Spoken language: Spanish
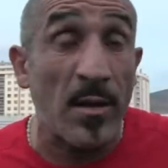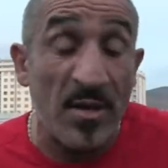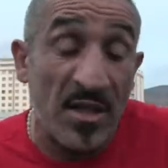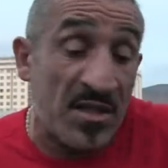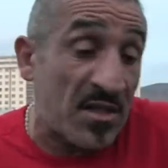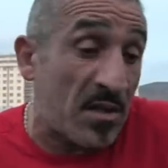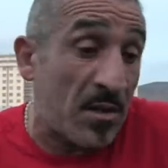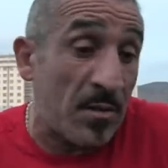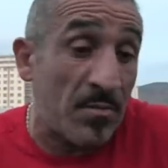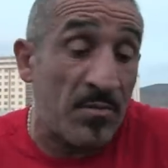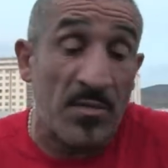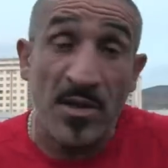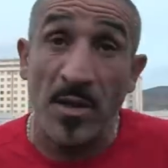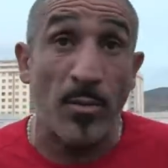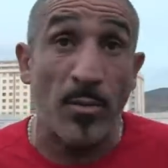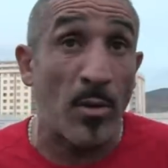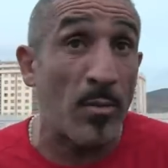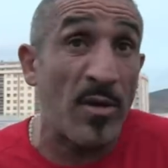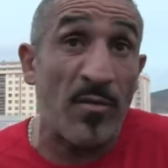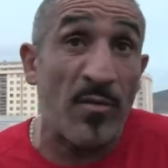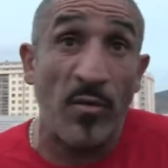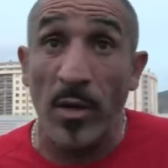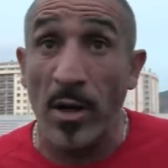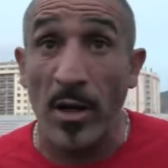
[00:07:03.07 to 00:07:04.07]
A mí, si,
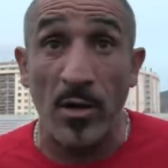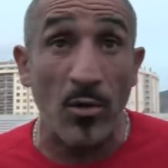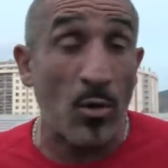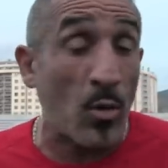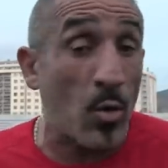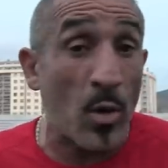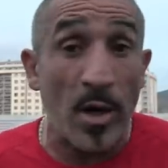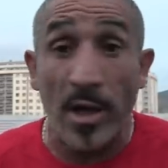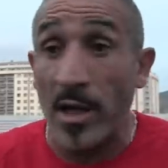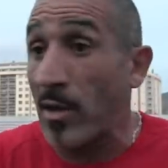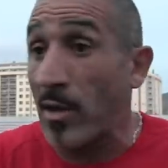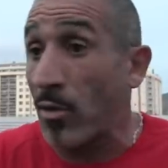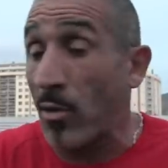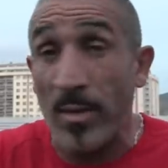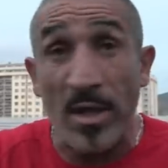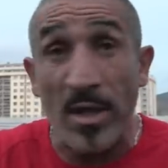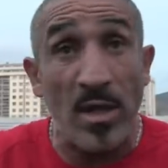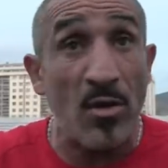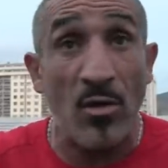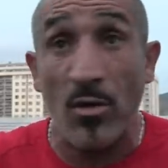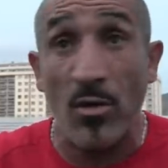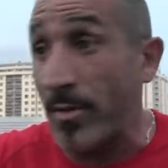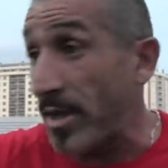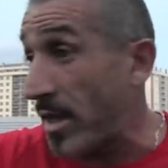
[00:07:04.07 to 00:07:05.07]
por mí fuera, yo jugaría
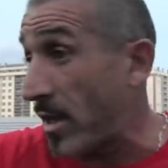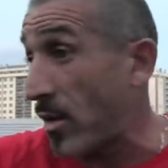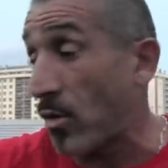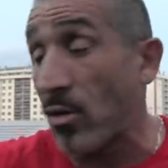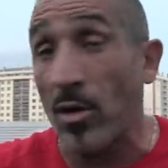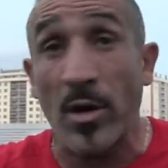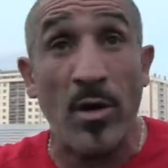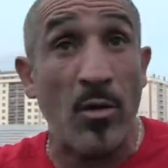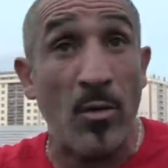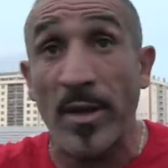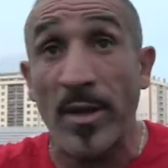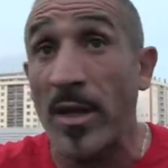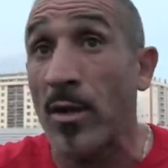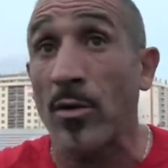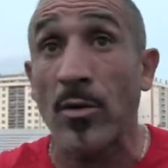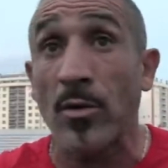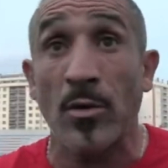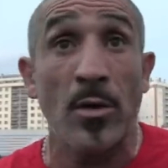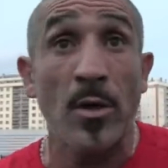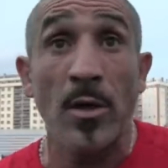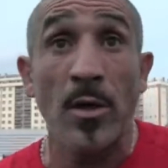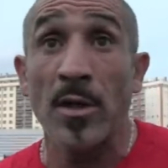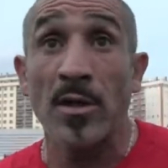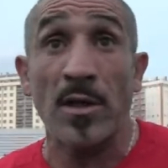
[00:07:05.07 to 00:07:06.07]
domingo, miércoles,
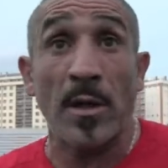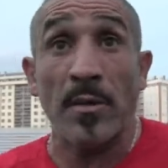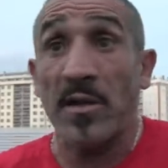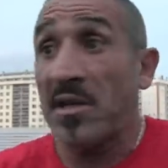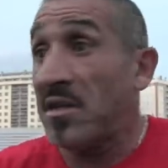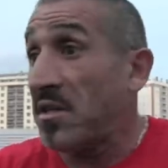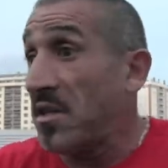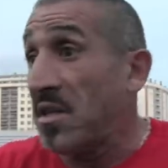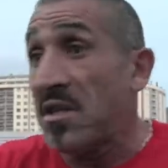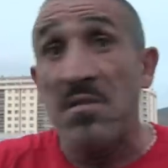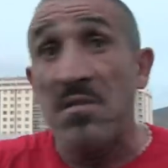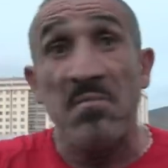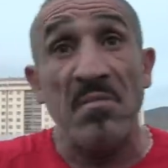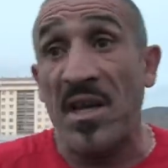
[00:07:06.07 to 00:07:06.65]
domingo, ¿sabes?